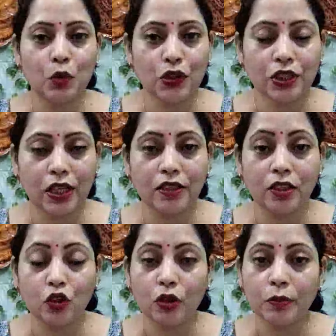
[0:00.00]
है
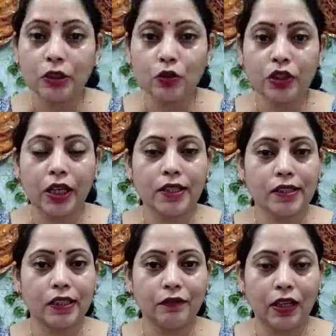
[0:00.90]
मॉइस्चराइजर नॉर्मल टू ड्राई
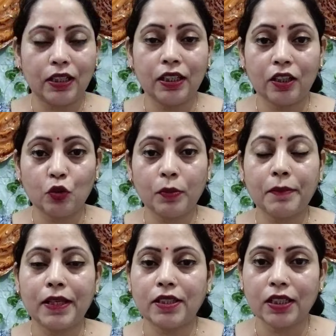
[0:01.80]
स्किन वाले
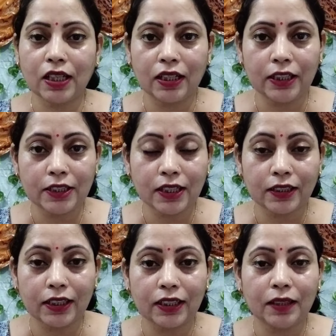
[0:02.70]
अरोमा मैजिक का ले
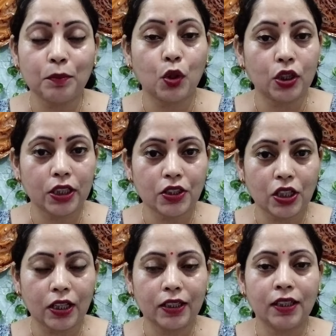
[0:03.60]
सकते हैं बहुत
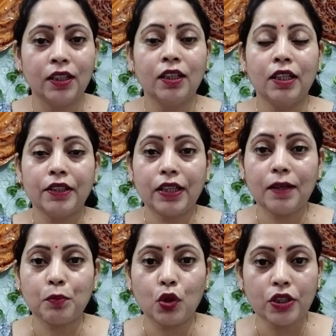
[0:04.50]
अच्छा है
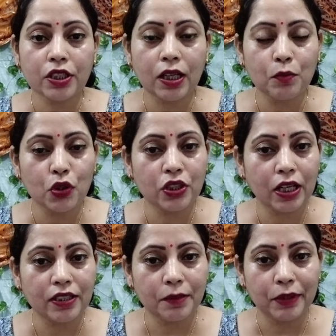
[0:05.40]
या पॉन्ड्स का
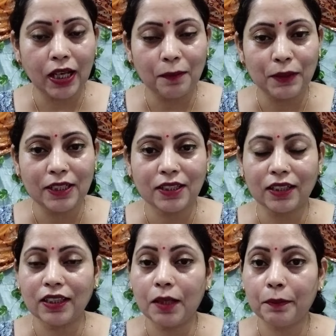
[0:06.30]
मॉइस्चराइजर भी आप ले
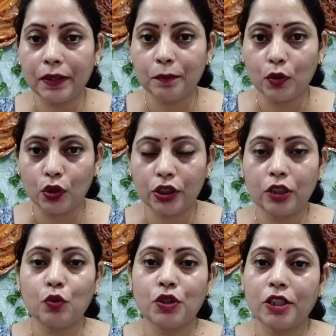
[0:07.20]
सकते हैं मैं बहुत
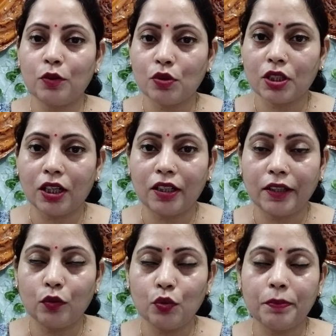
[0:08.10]
दिनों से यूज़ कर
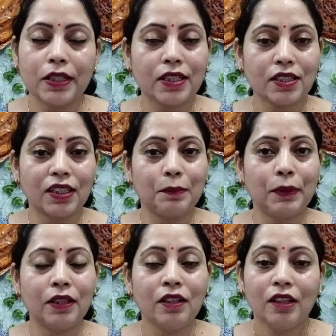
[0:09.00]
रही हूँ मेरे स्किन
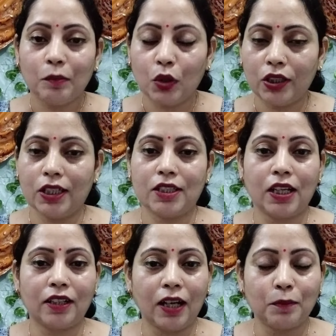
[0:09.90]
पे बहुत
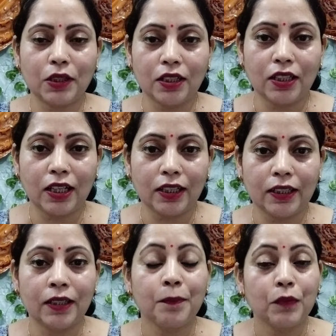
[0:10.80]
अच्छा काम कर रहा
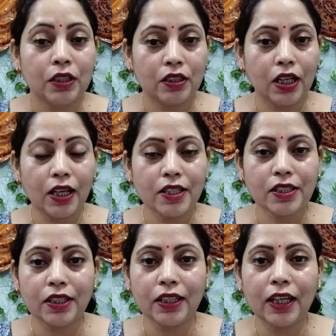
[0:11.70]
है ड्राई
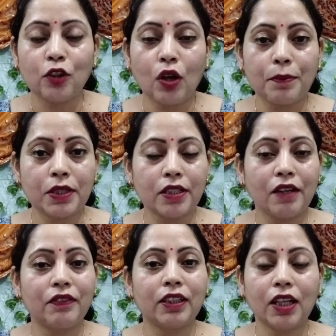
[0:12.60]
स्किन है तो आप
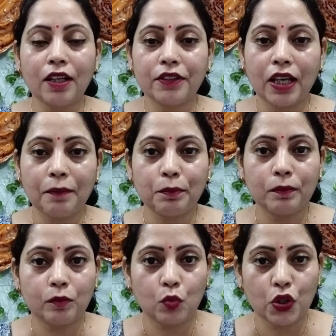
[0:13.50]
सेटाफिल का डैम
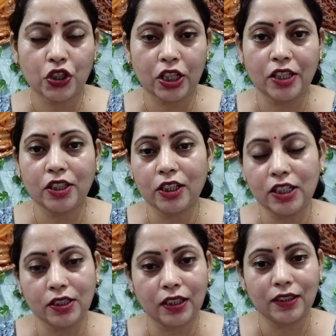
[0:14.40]
मॉइस्चराइजर ले